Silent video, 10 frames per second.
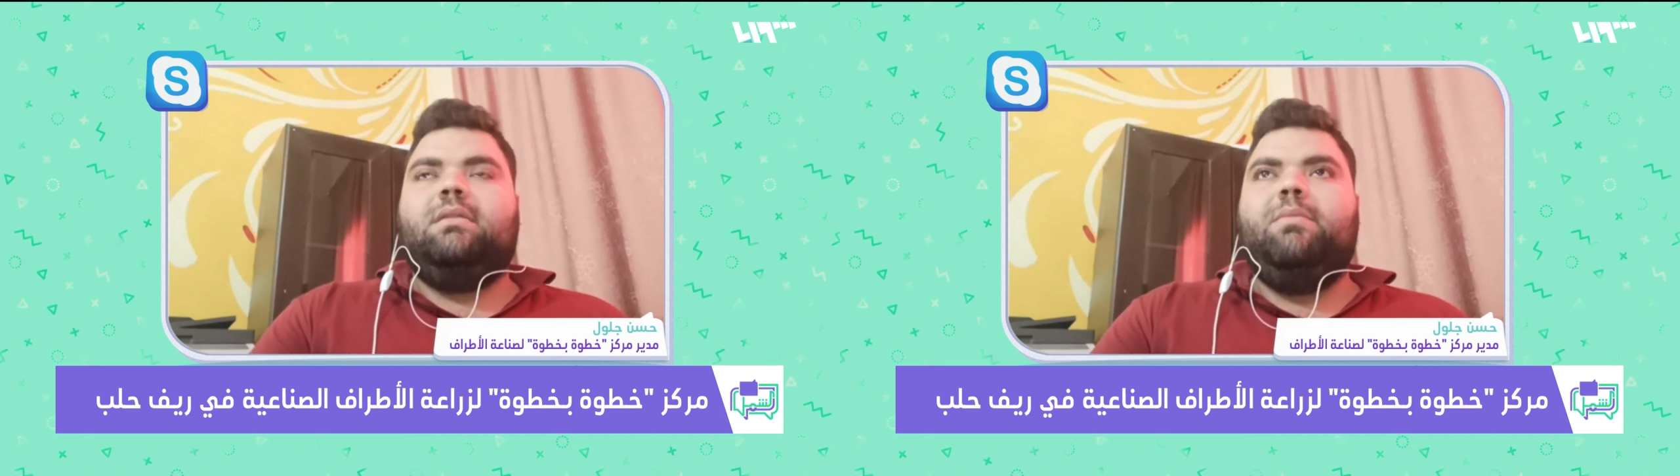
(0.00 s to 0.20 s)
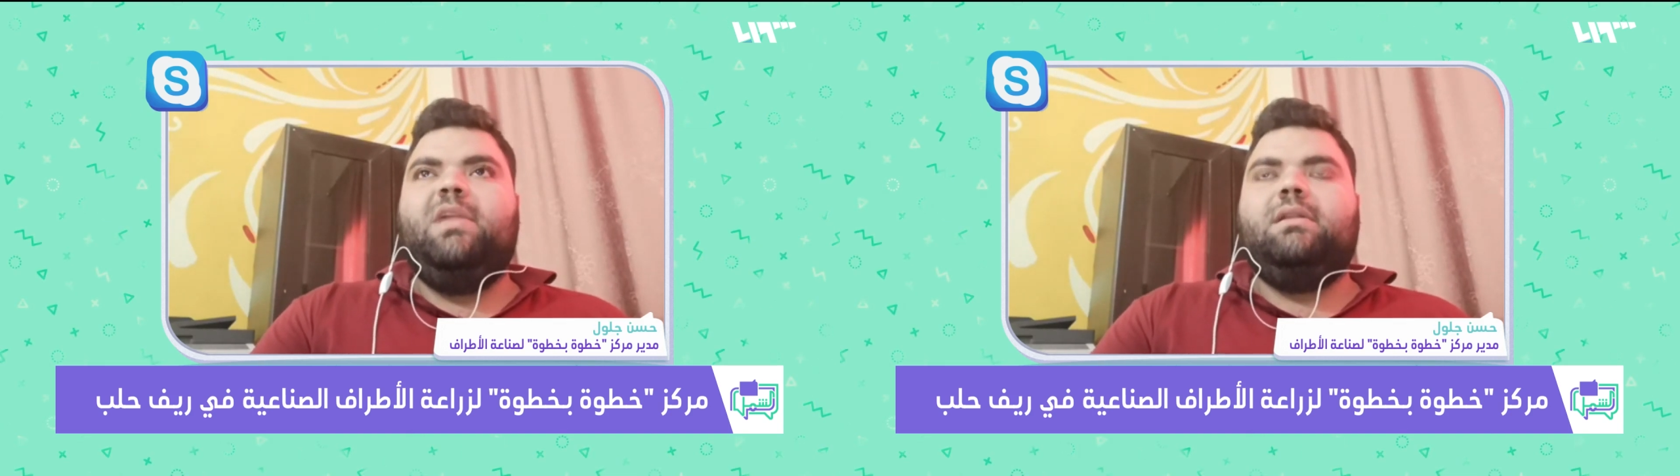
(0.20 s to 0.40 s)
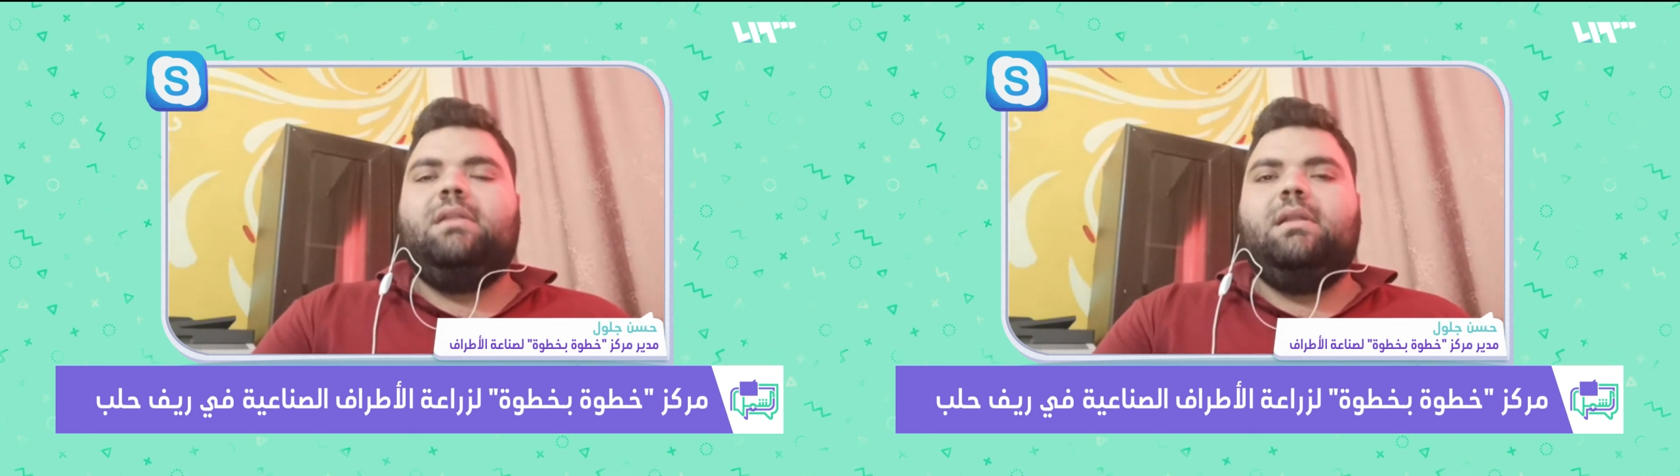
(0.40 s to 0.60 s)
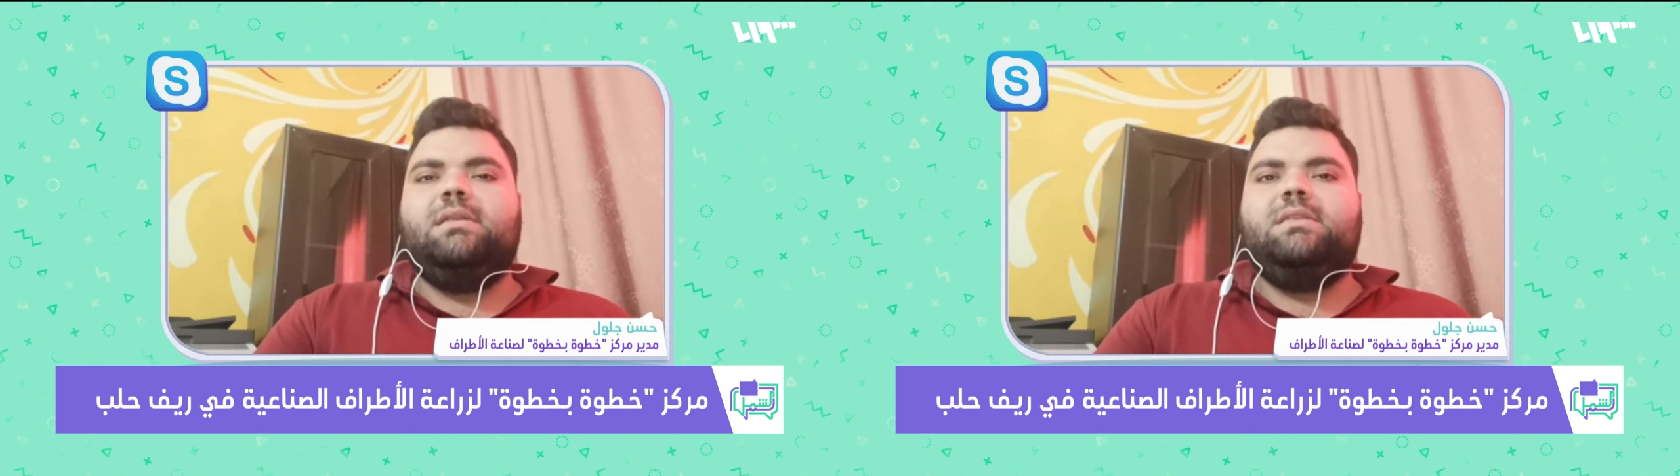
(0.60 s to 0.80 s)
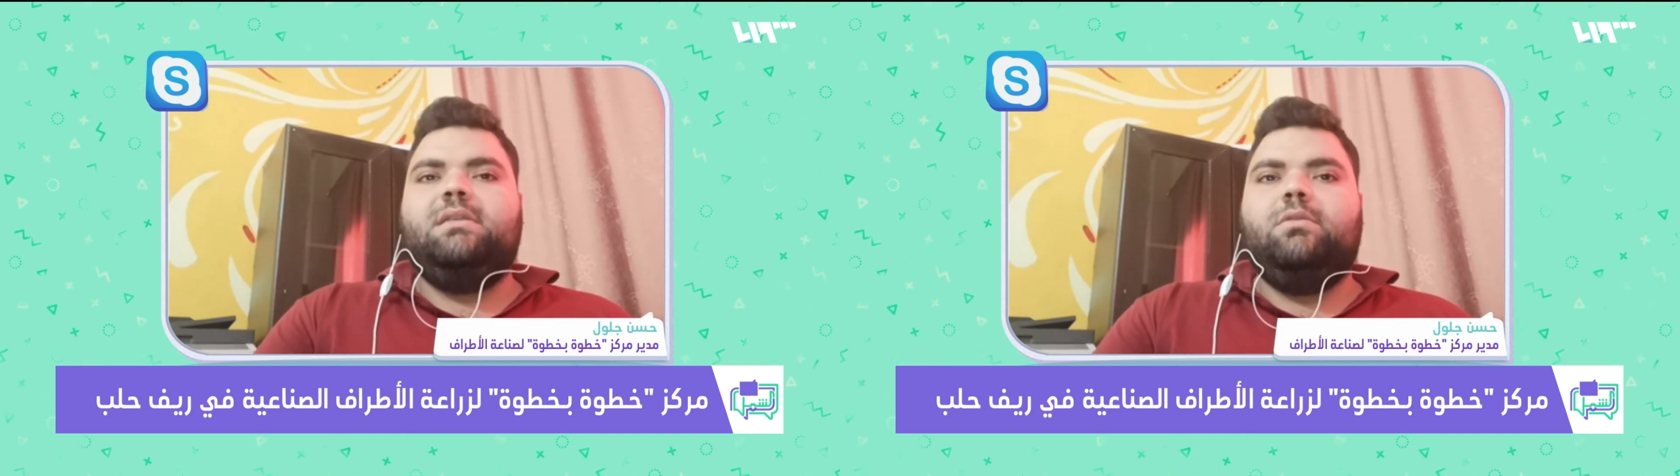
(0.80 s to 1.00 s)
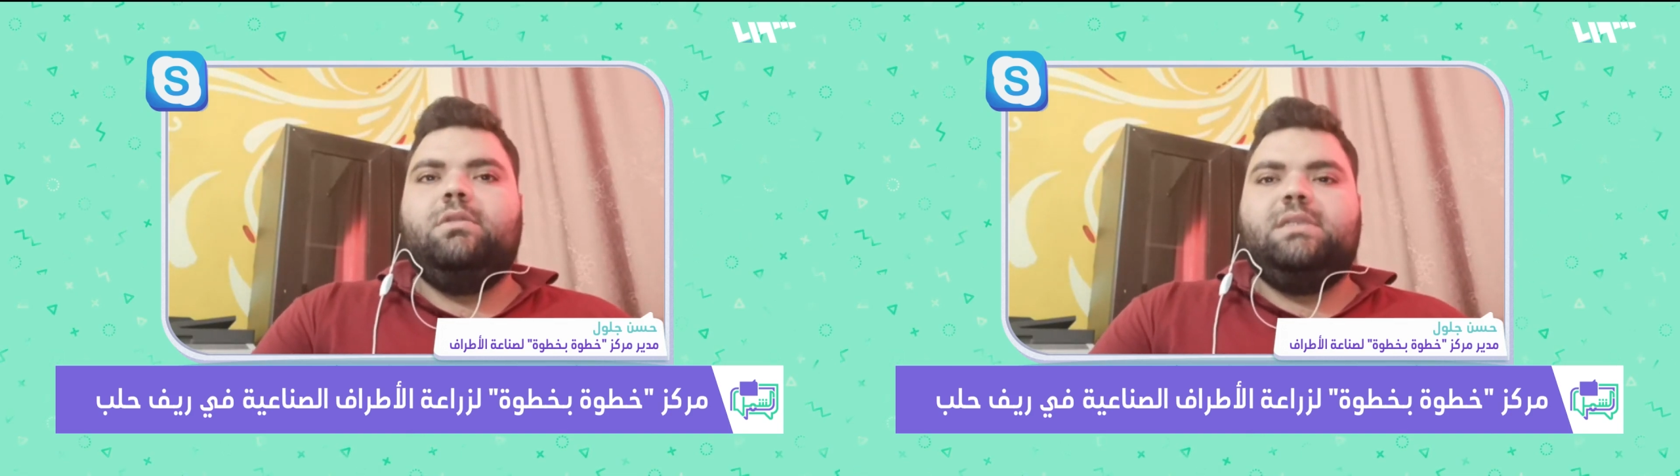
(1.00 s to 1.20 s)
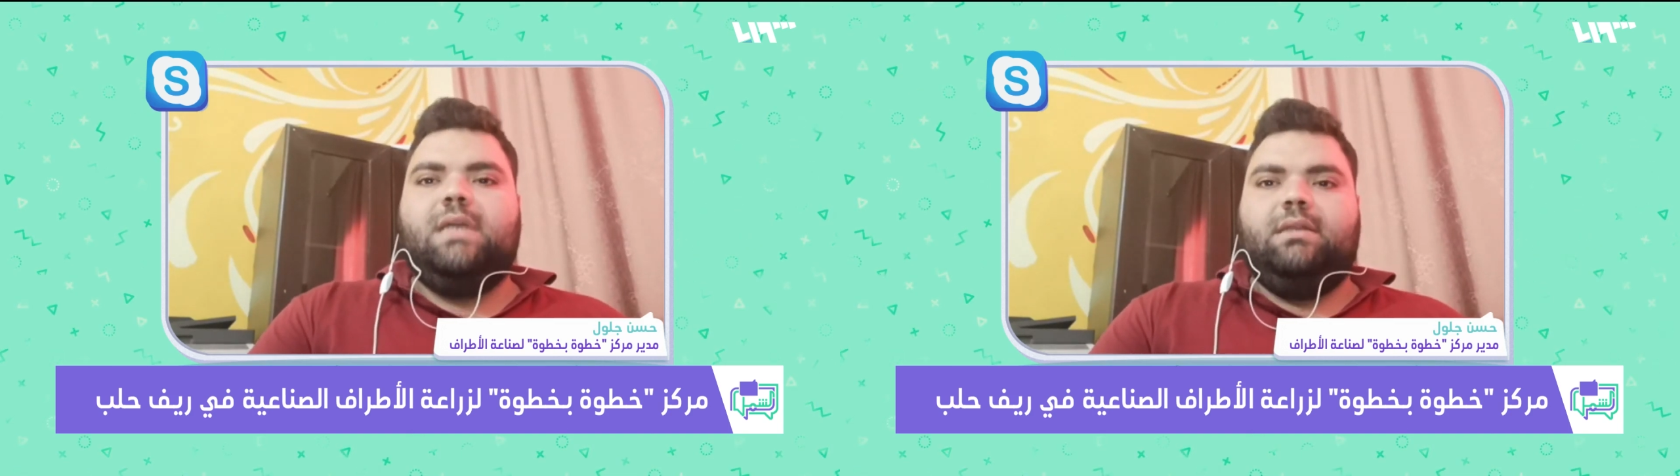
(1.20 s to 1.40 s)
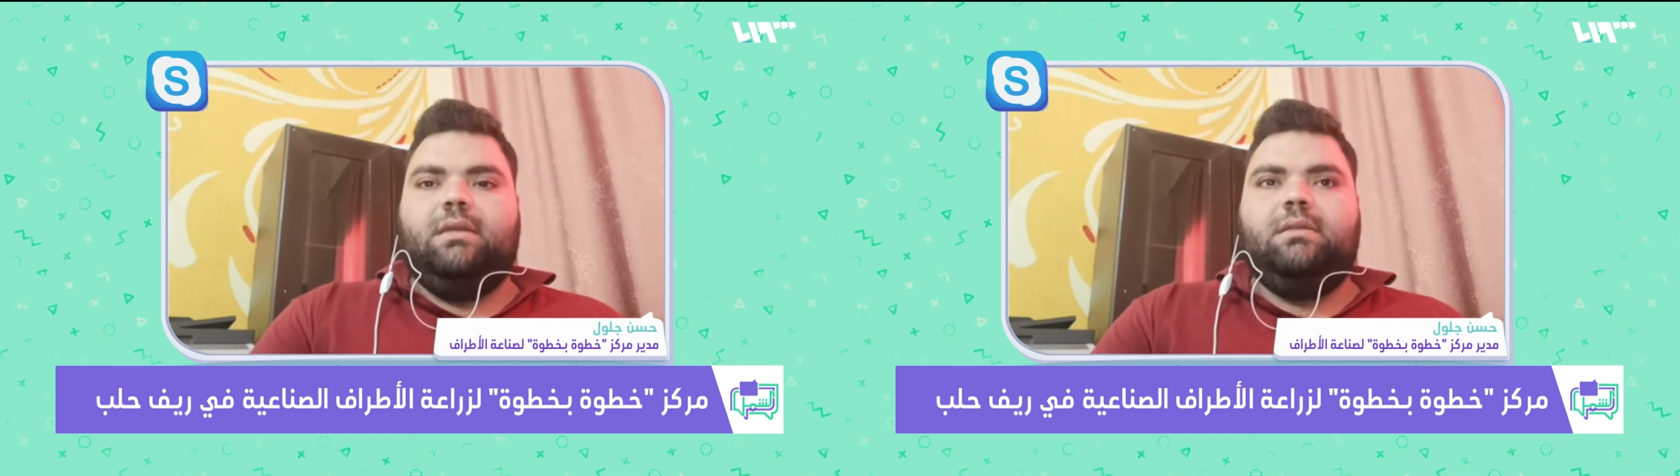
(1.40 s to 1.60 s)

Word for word: تميت ثلاث سنين ونص حتى